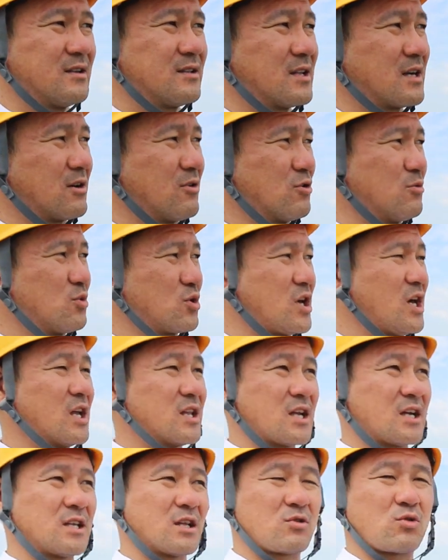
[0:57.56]
なんか俺も
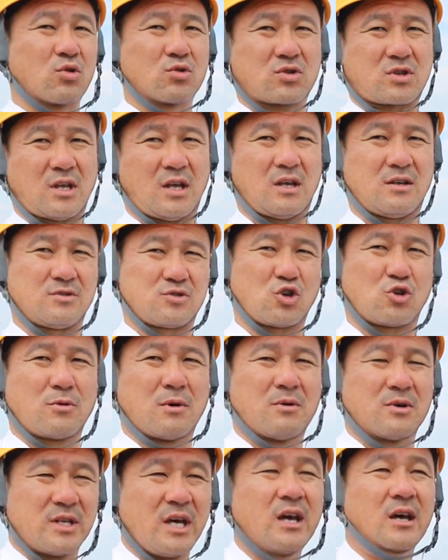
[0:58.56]
携帯で撮ってその
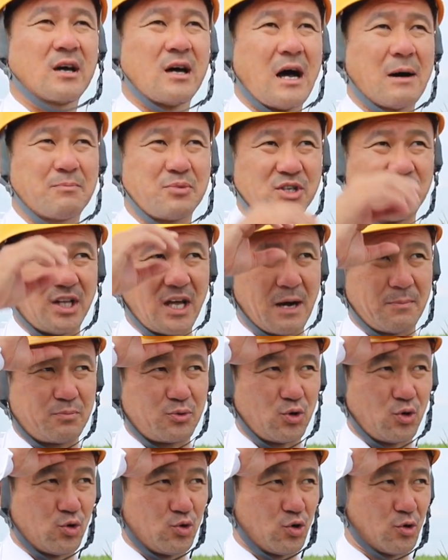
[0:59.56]
ままねアプリで
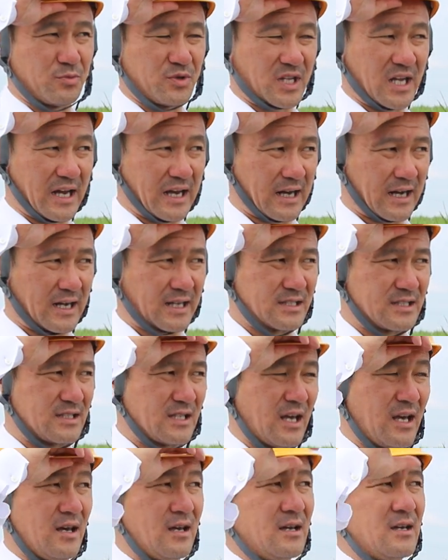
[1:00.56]
アップロードみたいな感じ
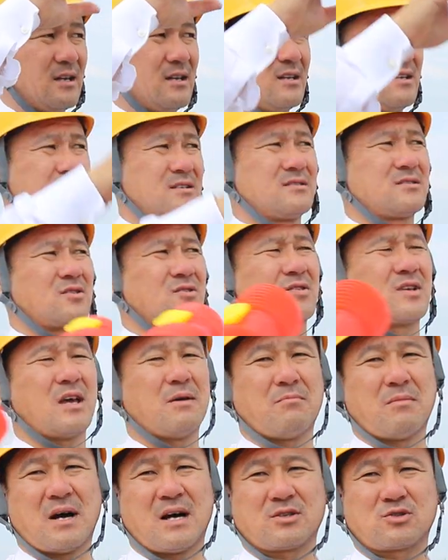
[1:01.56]
でその
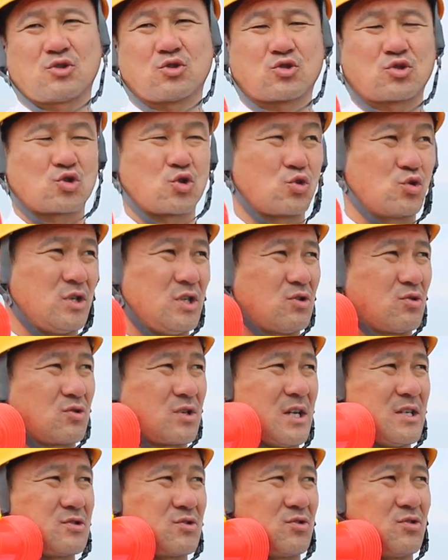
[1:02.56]
現場ちょっと職人撮っ
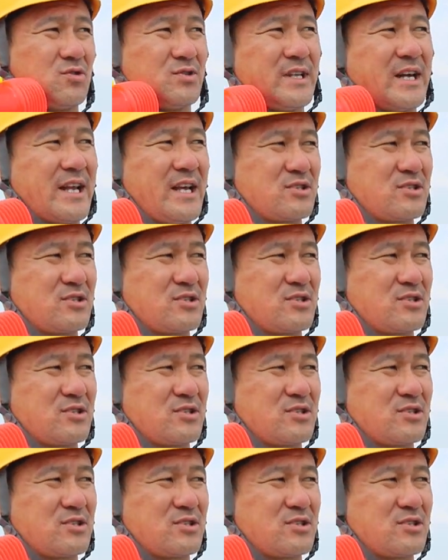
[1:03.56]
たりそのナ